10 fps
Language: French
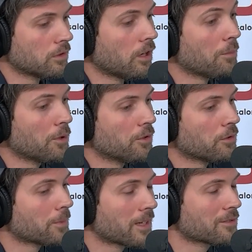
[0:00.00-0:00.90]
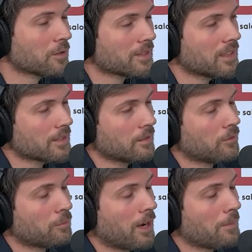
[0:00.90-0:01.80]
en mode presque SaaS
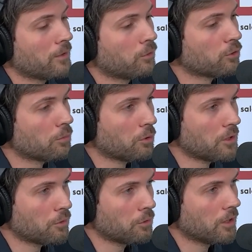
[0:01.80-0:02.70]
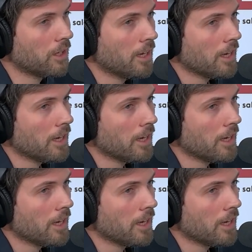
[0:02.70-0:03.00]
pour la part d'autres bureaux d'études.